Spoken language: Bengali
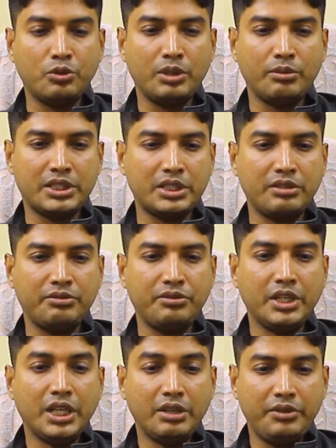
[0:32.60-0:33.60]
কোলে বাচ্চাটা
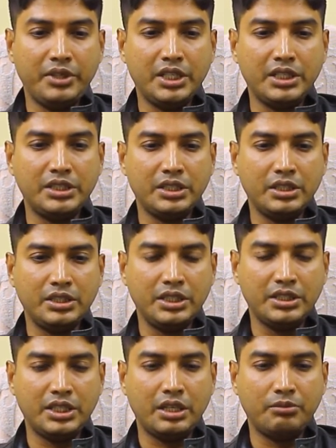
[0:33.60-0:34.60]
ফিরে দিয়ে
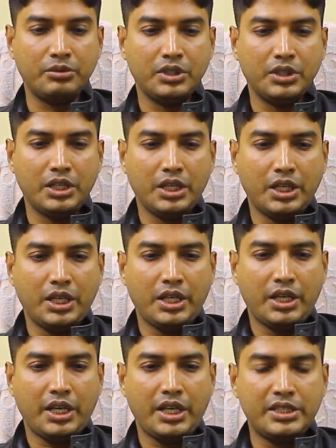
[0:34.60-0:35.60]
দিয়েছিলাম
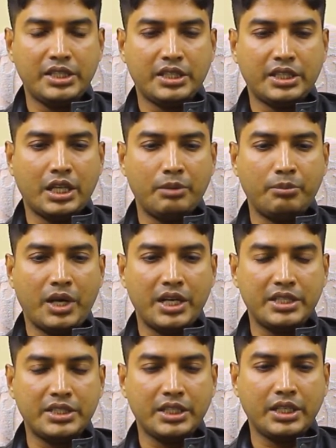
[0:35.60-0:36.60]
এই যে তার
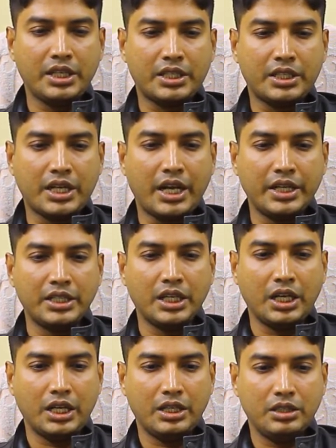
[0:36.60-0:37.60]
মায়ের যে একটা
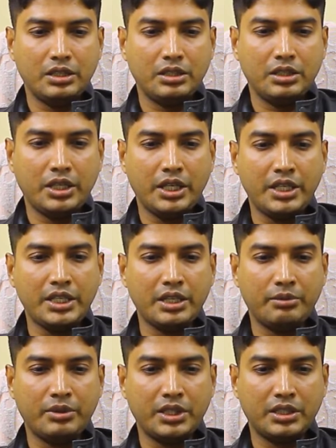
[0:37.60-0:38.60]
কান্না এটা
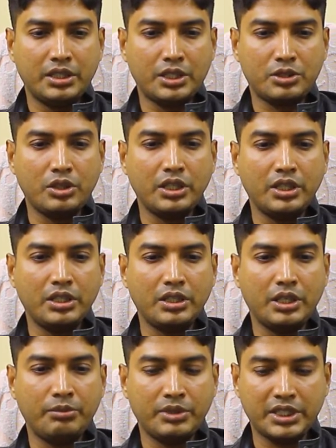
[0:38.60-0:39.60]
আমার আসলে
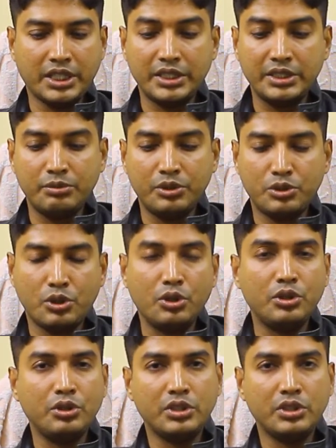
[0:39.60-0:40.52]
আমার চাকরি জীবনে স্মরণীয়